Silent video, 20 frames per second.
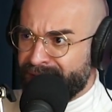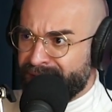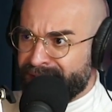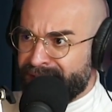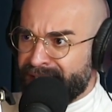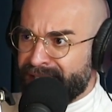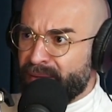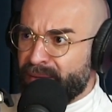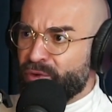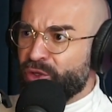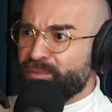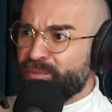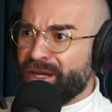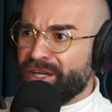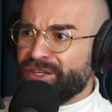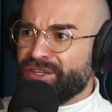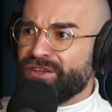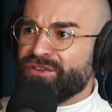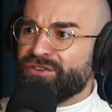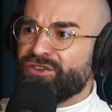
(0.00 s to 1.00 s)
Você tem muito
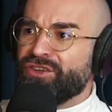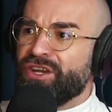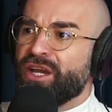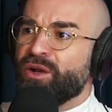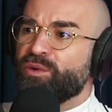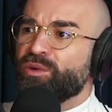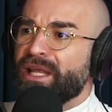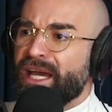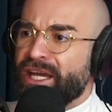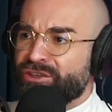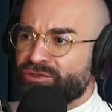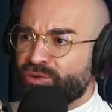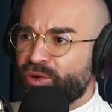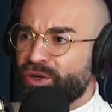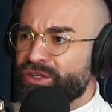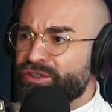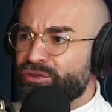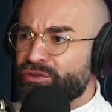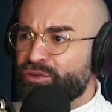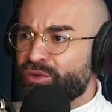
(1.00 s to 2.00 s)
mais chance de regular as
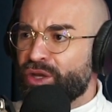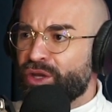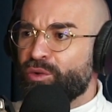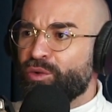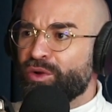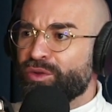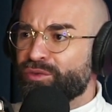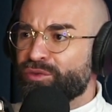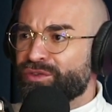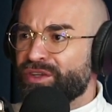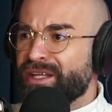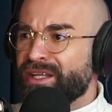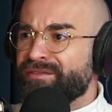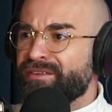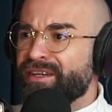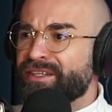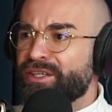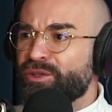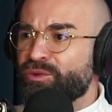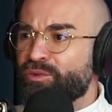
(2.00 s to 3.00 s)
coisas do que quando você está
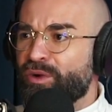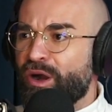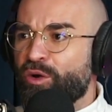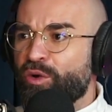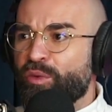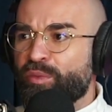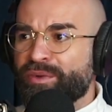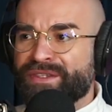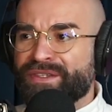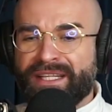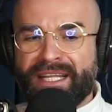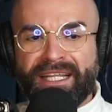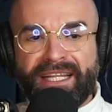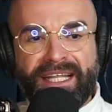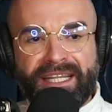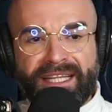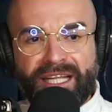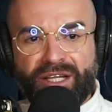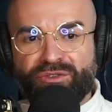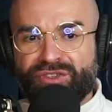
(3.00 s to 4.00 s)
fazendo algo, porque você está
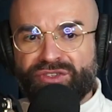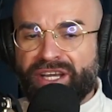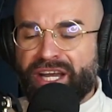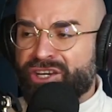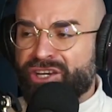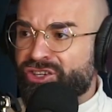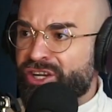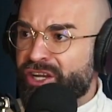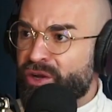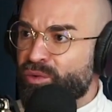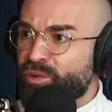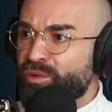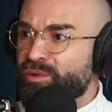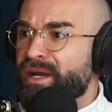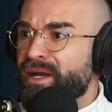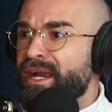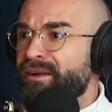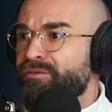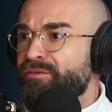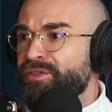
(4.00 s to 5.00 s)
tentando se encaixar em algum
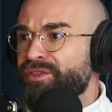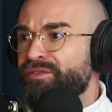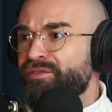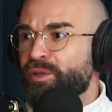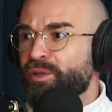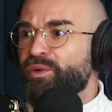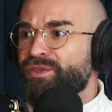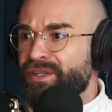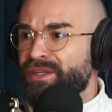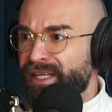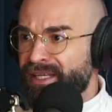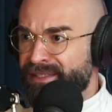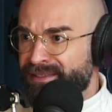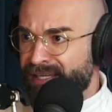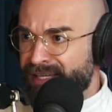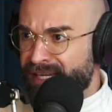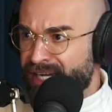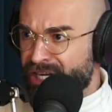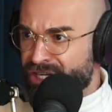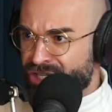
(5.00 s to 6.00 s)
lugar que você falou que você tem que se
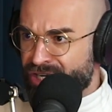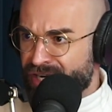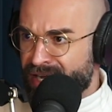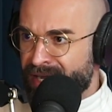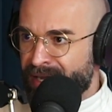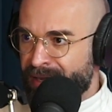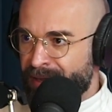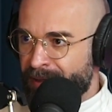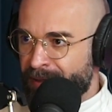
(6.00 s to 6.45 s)
encaixar.